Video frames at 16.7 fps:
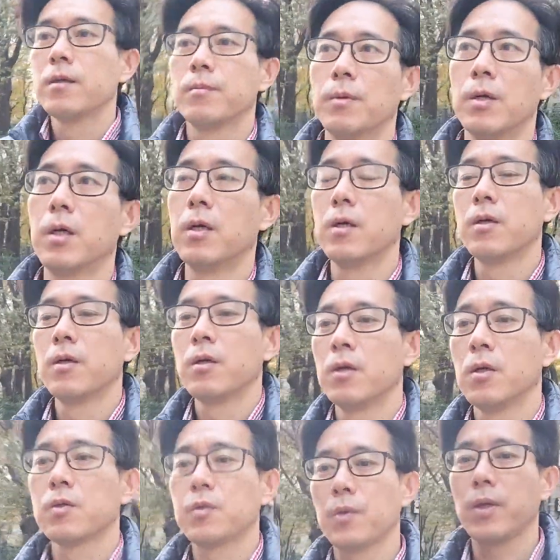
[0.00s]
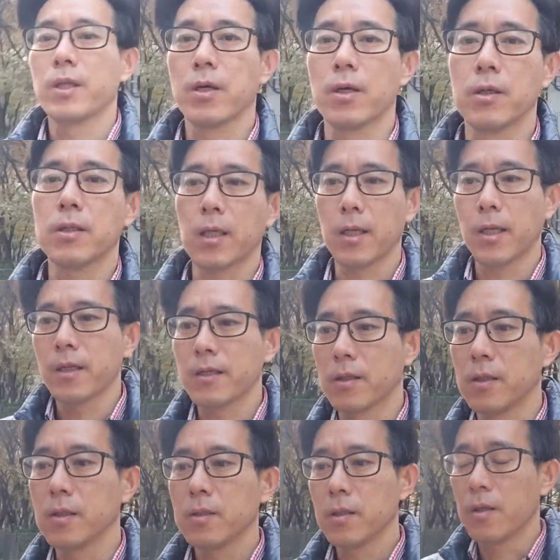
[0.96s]
뭐 소외되어 있다라는
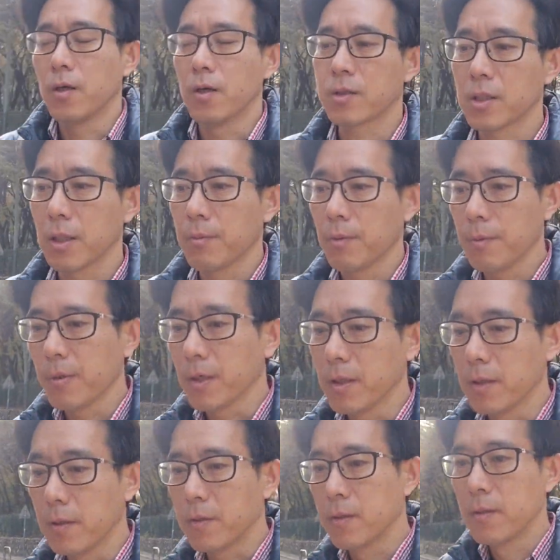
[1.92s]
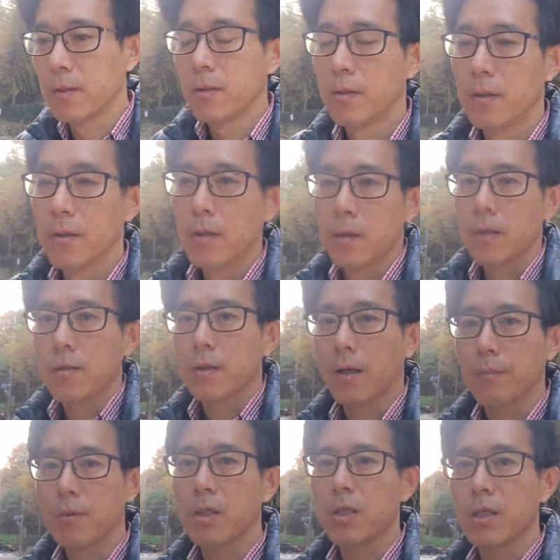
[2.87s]
건 어떻게 보면
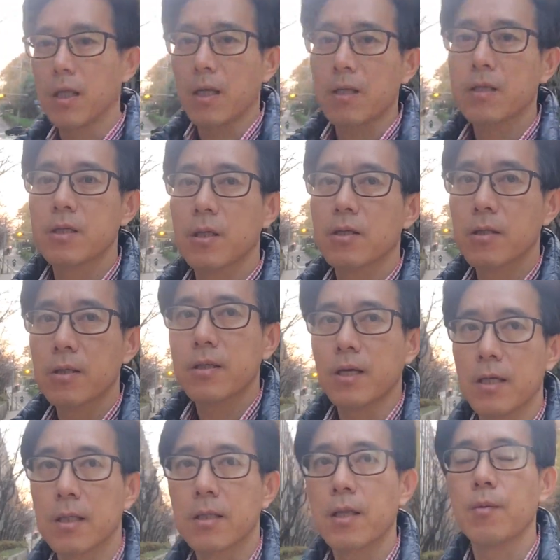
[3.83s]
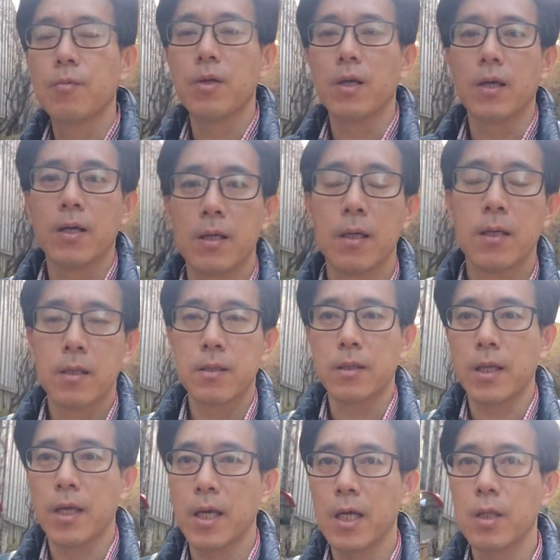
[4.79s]
남들이 나를 신경 쓰지 않기 때문에
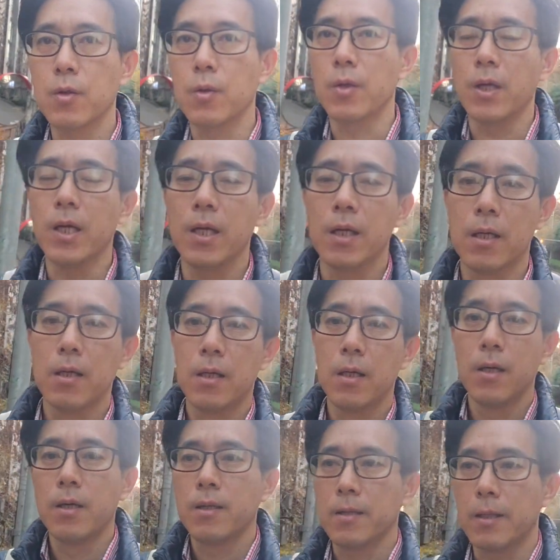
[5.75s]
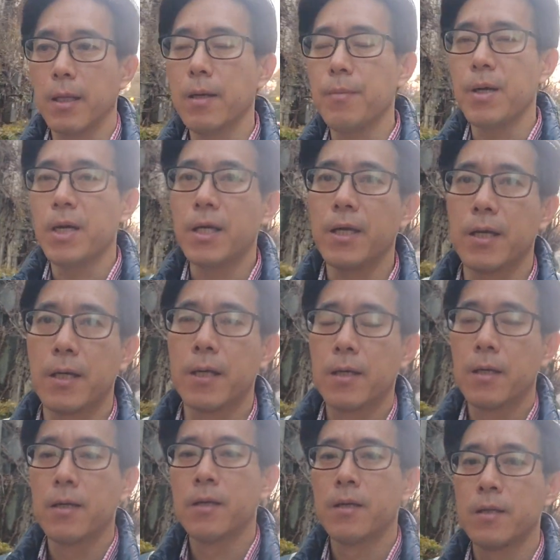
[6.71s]
내 행동에 내 말에
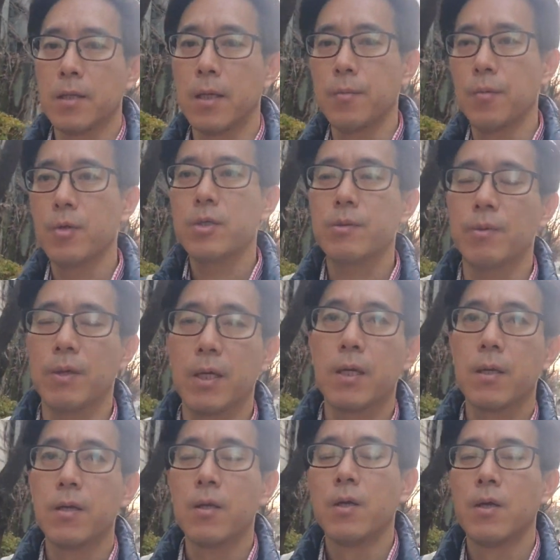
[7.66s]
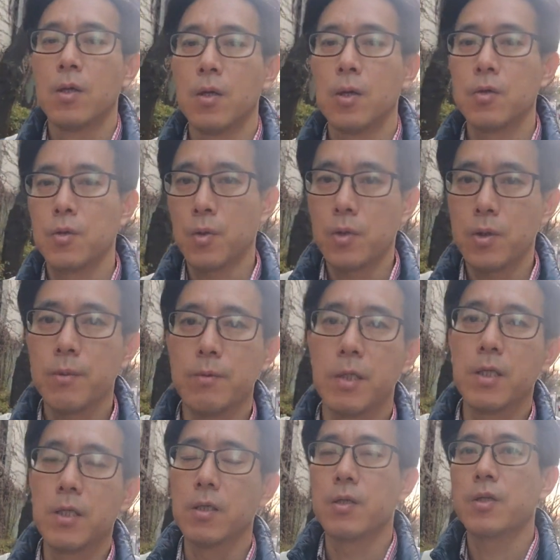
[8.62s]
내 모습에
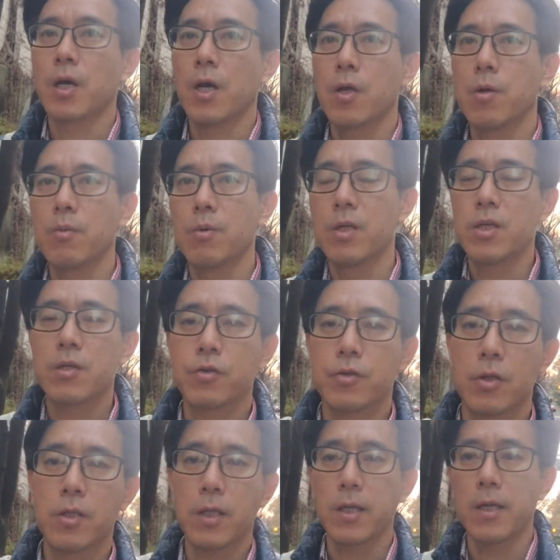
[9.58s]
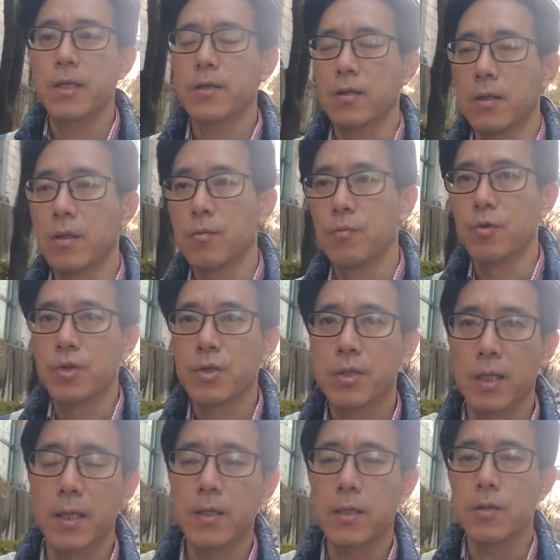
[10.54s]
조금은 자유로움을 느낄 수도 있다는거 묻혀
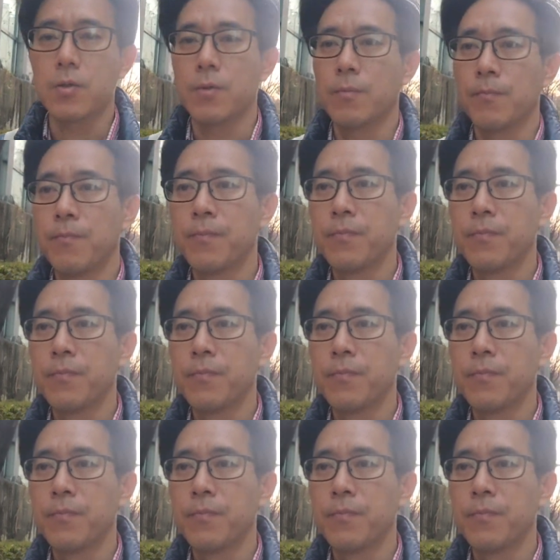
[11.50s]
사는 거죠